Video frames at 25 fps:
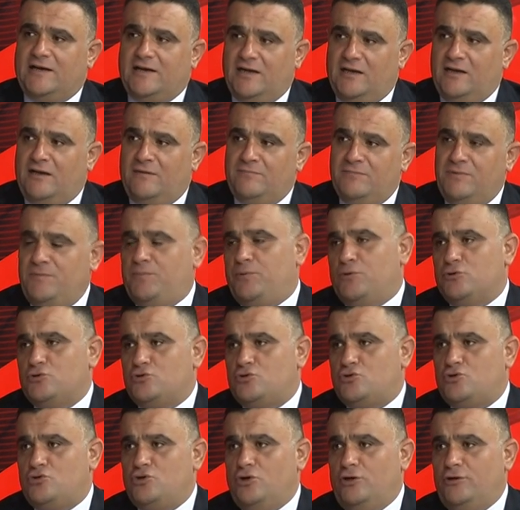kalan bir
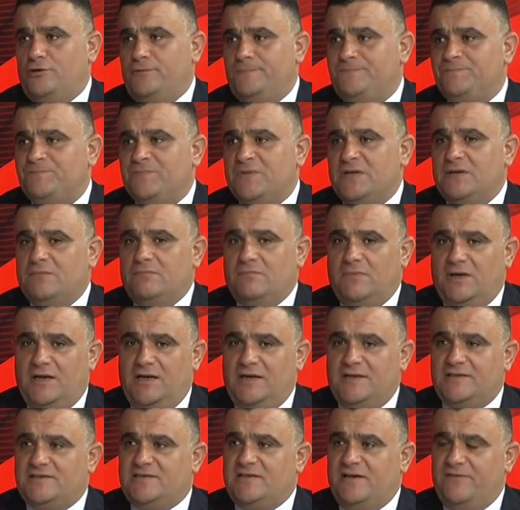pozisyon
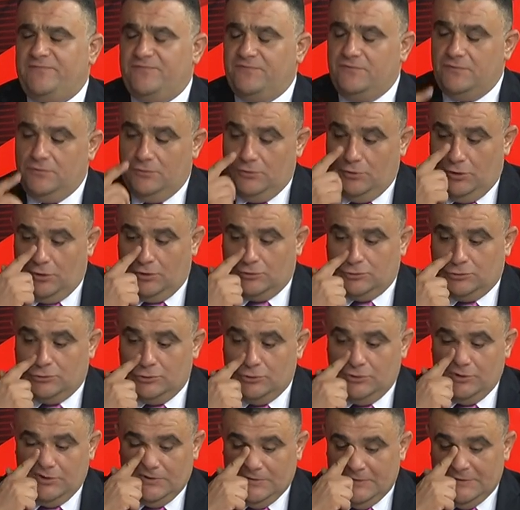maalesef
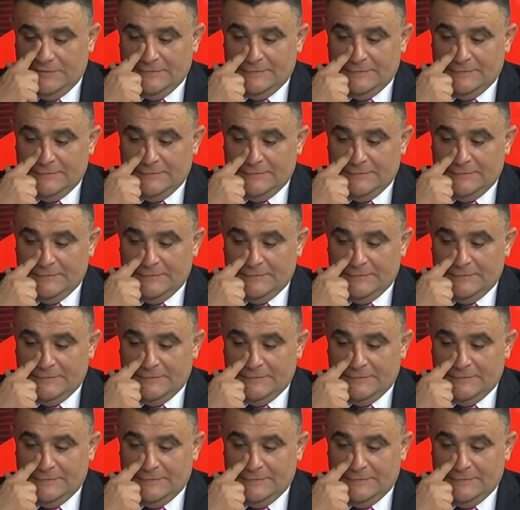yoktu.